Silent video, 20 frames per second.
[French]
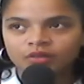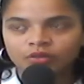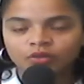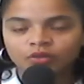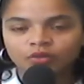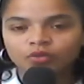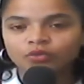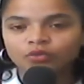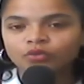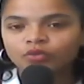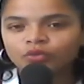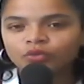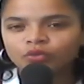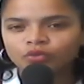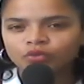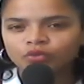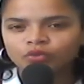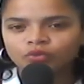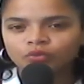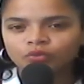euh, souvent,
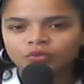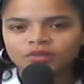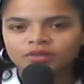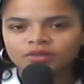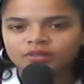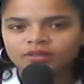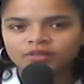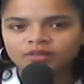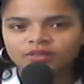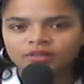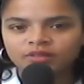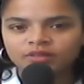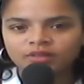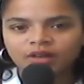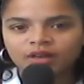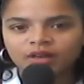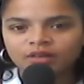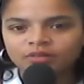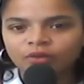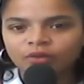je, me disais, c'est des
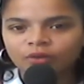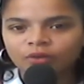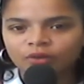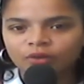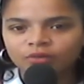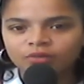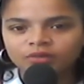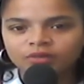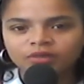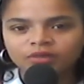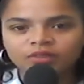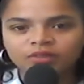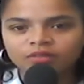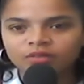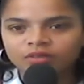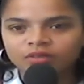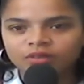charlatans ou c'est des gens,